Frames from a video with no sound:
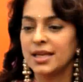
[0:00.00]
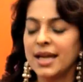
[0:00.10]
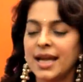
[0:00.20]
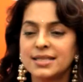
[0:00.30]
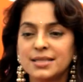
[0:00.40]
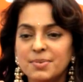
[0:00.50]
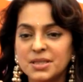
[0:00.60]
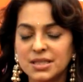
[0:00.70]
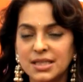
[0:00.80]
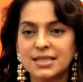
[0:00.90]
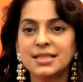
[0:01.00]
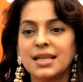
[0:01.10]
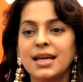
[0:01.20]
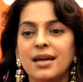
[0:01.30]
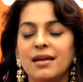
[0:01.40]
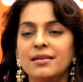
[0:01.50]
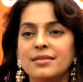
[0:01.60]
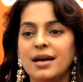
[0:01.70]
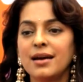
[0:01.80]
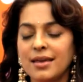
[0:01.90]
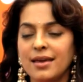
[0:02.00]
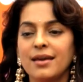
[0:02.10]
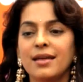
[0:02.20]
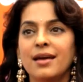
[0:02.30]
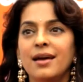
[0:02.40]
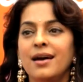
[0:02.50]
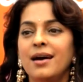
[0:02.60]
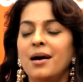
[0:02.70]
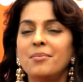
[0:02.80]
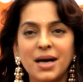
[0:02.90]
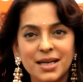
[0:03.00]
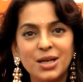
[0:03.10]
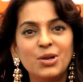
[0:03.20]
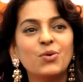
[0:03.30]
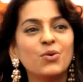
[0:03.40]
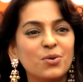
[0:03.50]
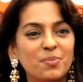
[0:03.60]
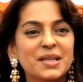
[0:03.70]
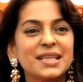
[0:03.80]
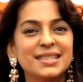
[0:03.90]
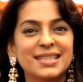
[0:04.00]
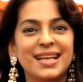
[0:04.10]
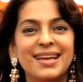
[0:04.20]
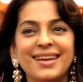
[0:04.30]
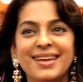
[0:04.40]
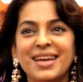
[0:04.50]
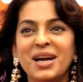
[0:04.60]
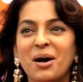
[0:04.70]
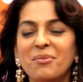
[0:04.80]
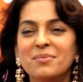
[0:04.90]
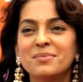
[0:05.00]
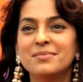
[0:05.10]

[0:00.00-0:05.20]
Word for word: ये एग्ज़िबिशन इसलिए है ताकि हमारे लोगों को पता चले कि हम